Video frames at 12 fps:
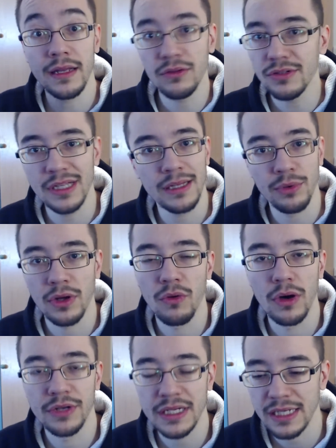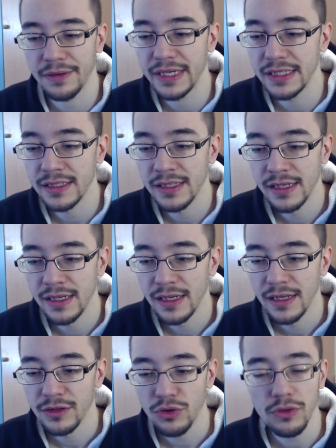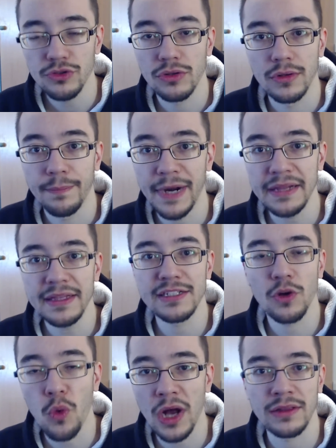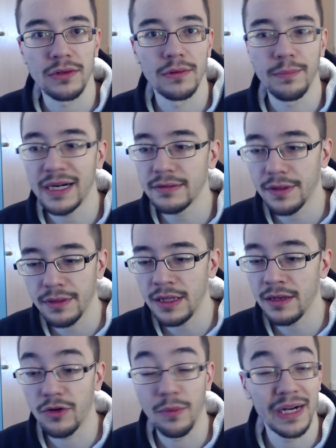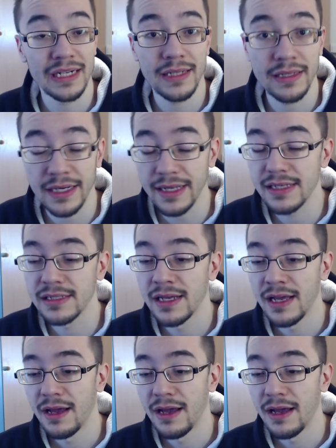y todo este tipo de juegos, ya sabéis. Todos son parte 4, parte 5, parte 3,